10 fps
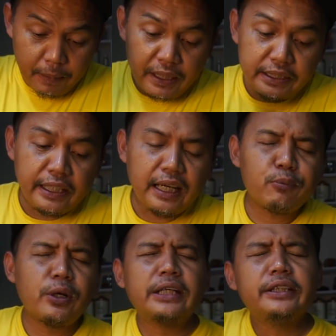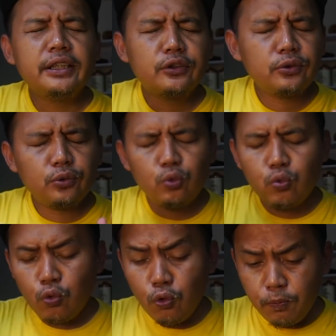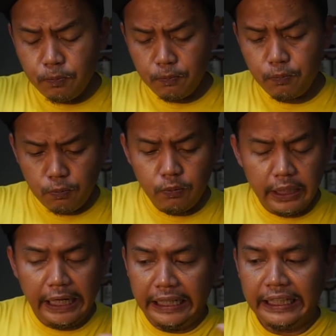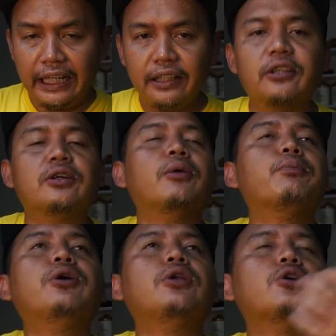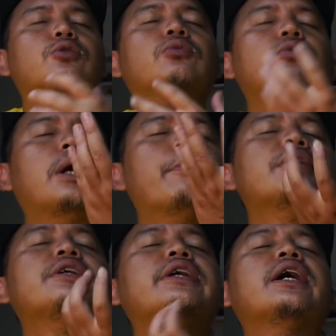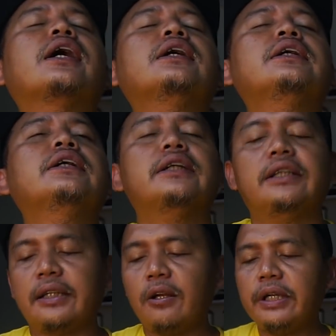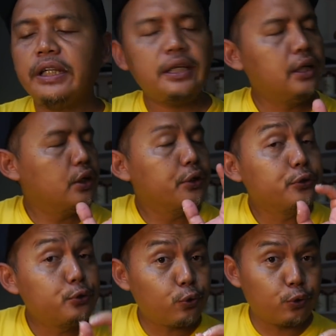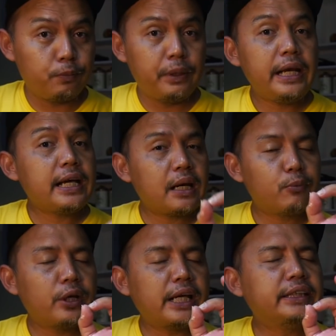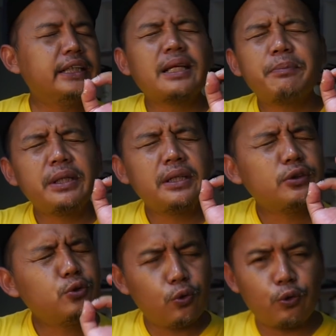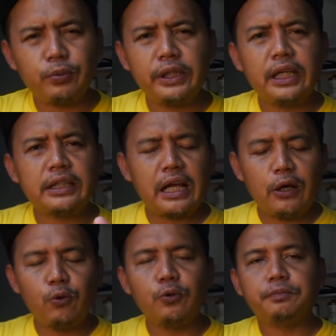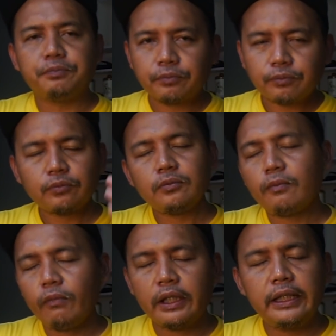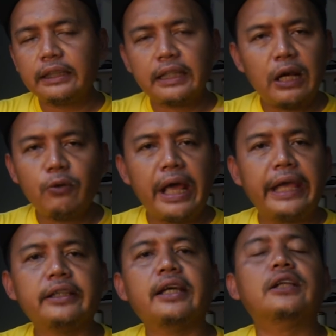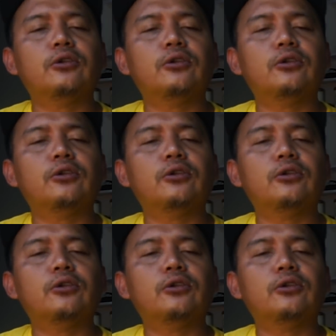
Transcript: biasanya karbonasinya cukup intens gitu langsung sampai sini hangat kalau ini cukup ada karbonasinya tapi cukup tidak terlalu tidak terlalu naik tidak